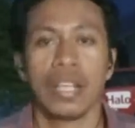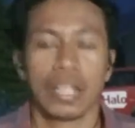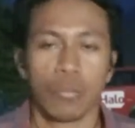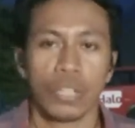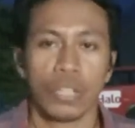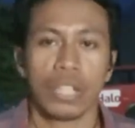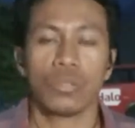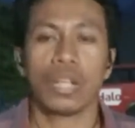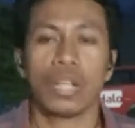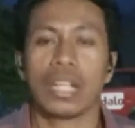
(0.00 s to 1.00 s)
Kemudian
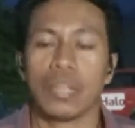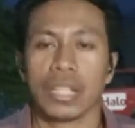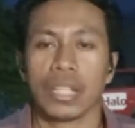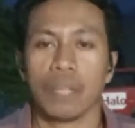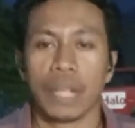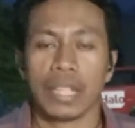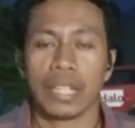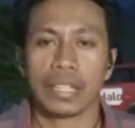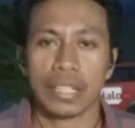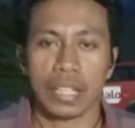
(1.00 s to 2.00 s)
juga akibat gempa yang
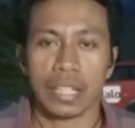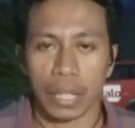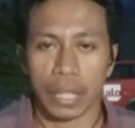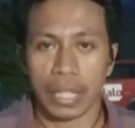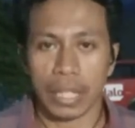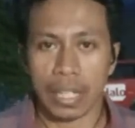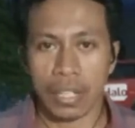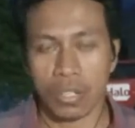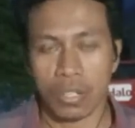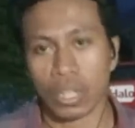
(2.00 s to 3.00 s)
terjadi pada
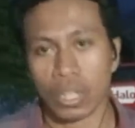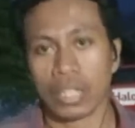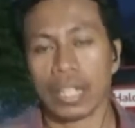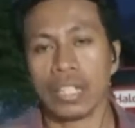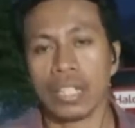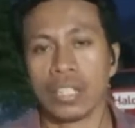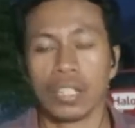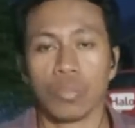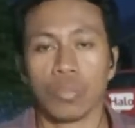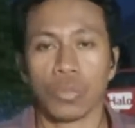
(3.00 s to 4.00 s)
sore tadi
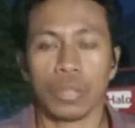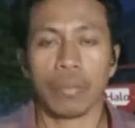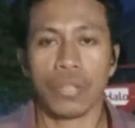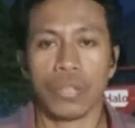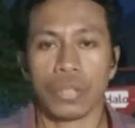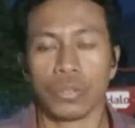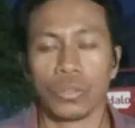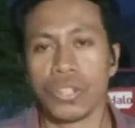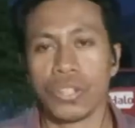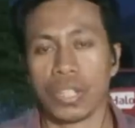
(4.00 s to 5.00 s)
sekitar pukul 15 waktu
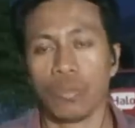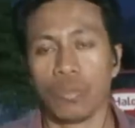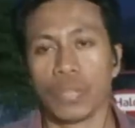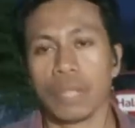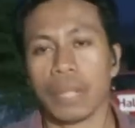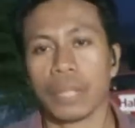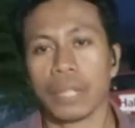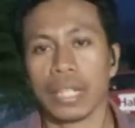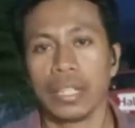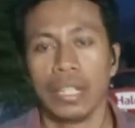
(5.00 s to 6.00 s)
Indonesia Timur
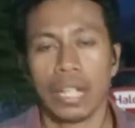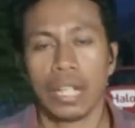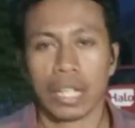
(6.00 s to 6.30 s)
menyebabkan uh,